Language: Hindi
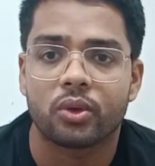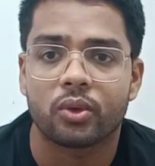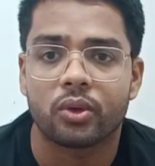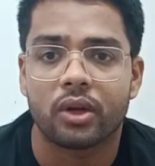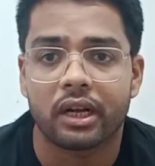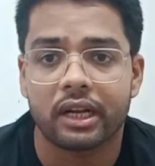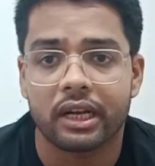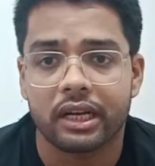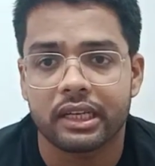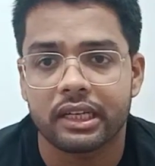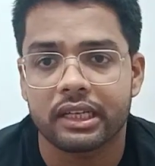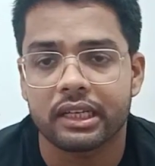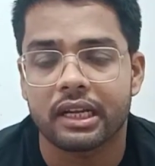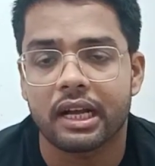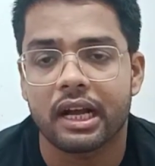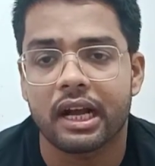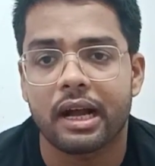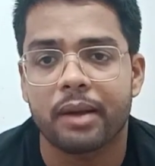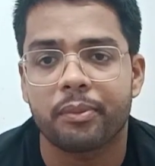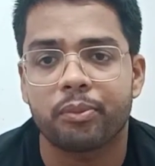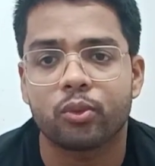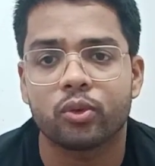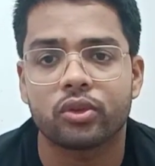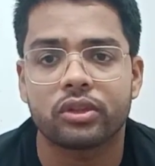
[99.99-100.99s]
तो अगर
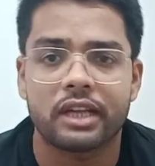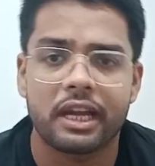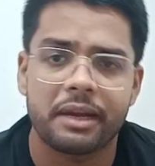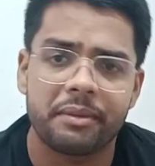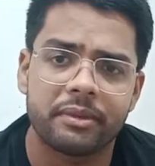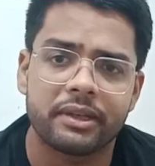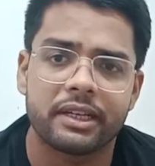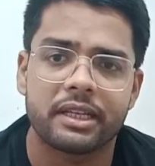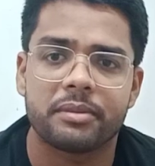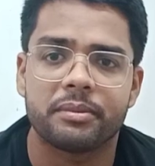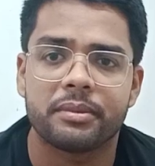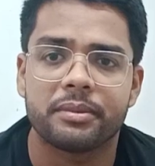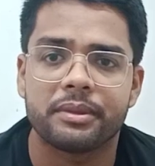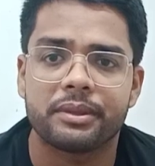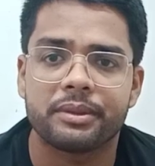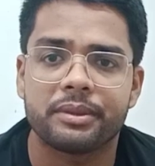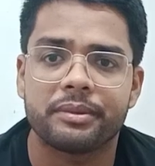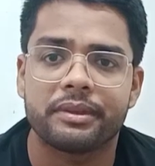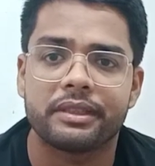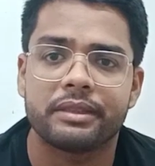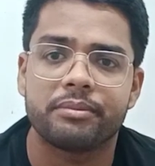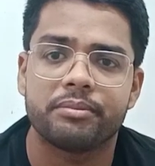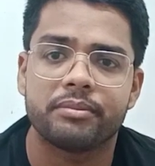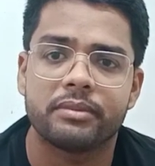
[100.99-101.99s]
आपको टाइम
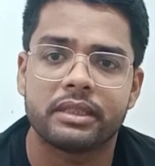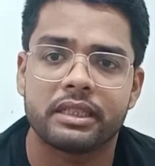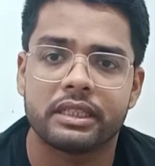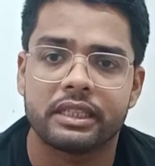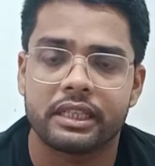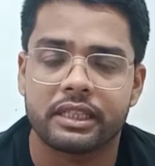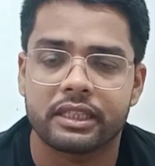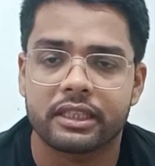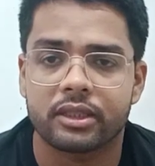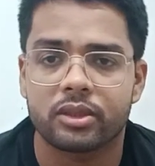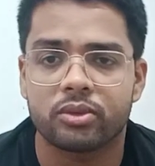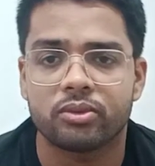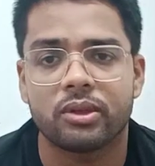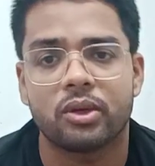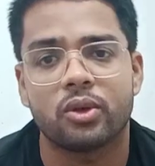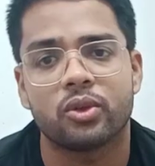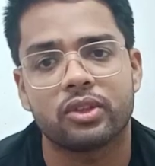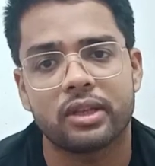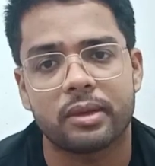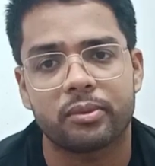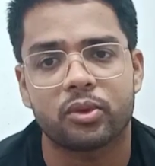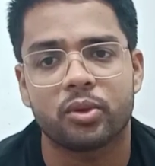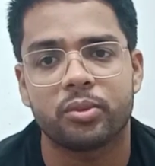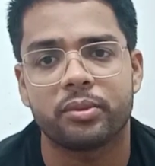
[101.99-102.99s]
मैनेजमेंट में दिक्कत हुआ
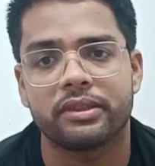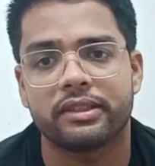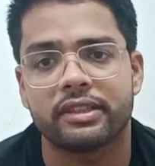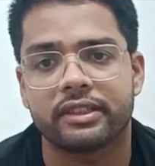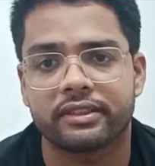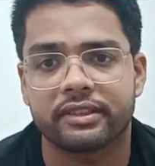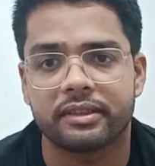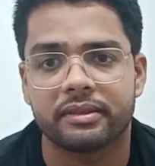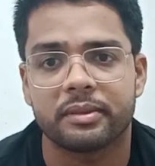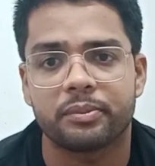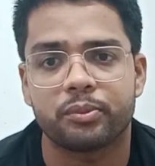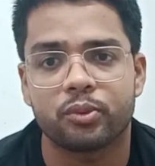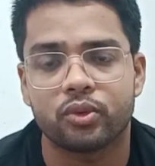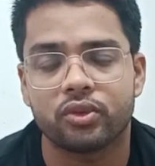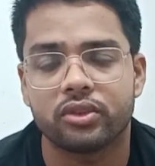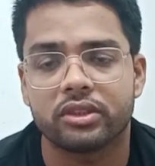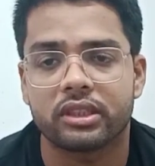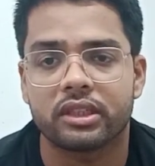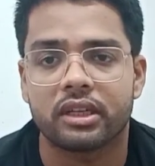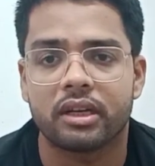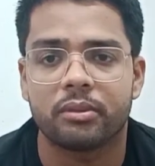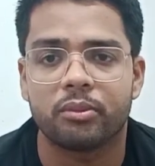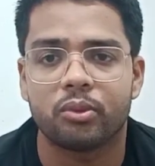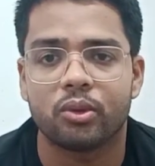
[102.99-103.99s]
हो तो आप कमेंट सेक्शन में
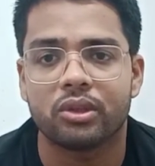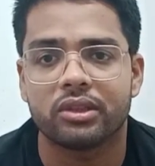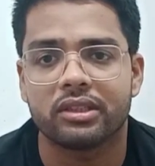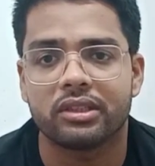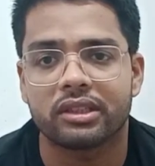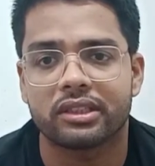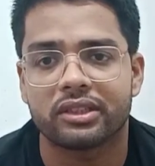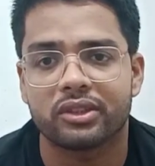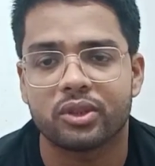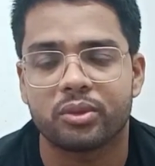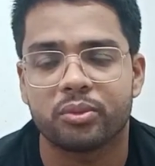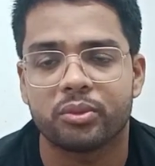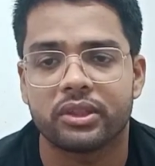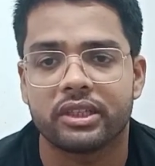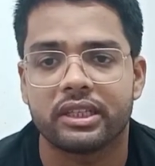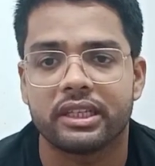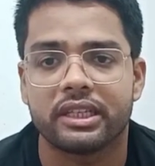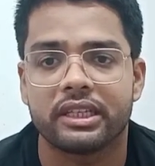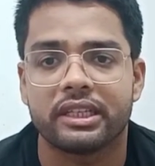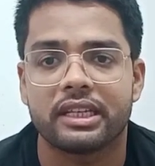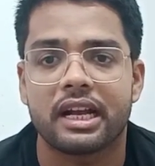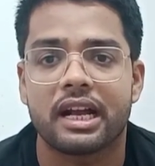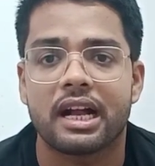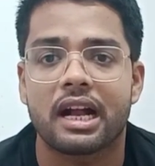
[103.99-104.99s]
पूछ सकते बोल सकते हो
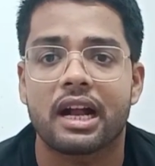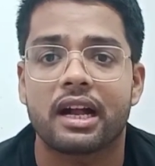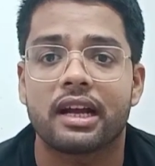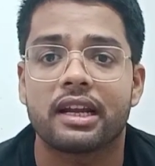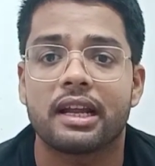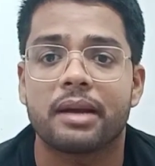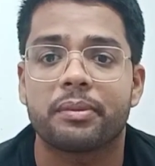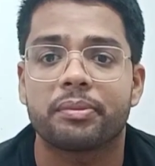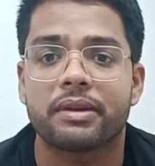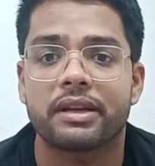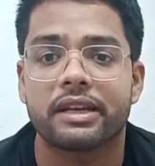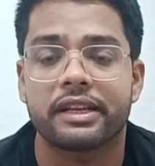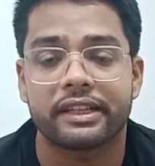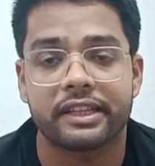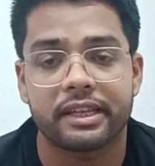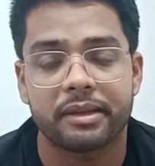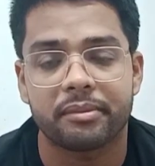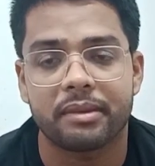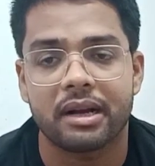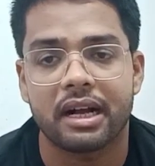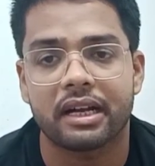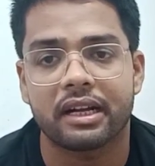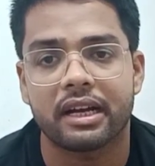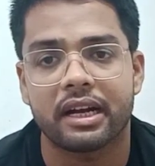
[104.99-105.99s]
मुझे या अगर आपके
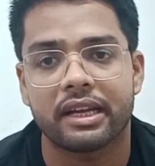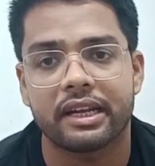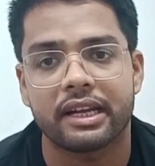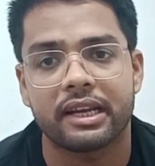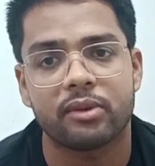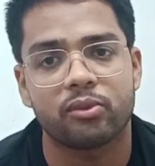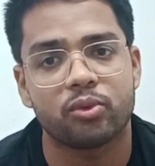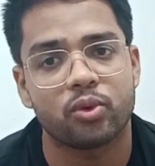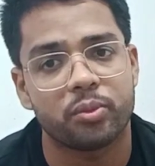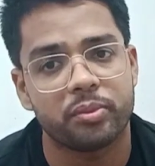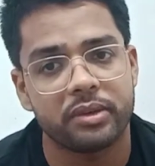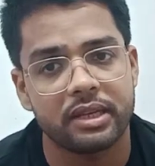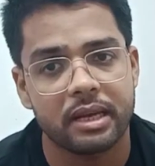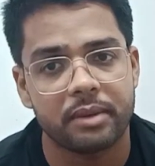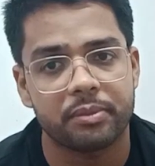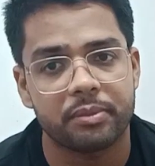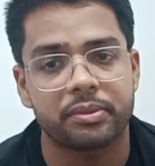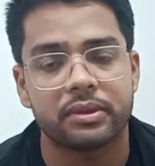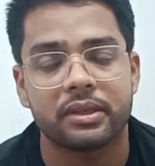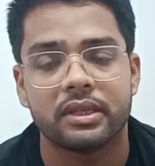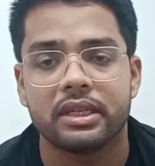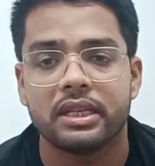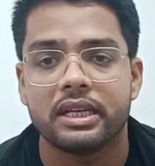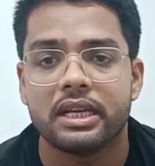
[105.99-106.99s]
कितने मार्क आ रहे हैं वो भी
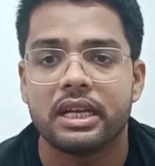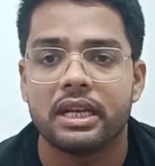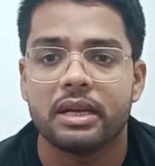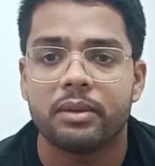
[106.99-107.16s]
आप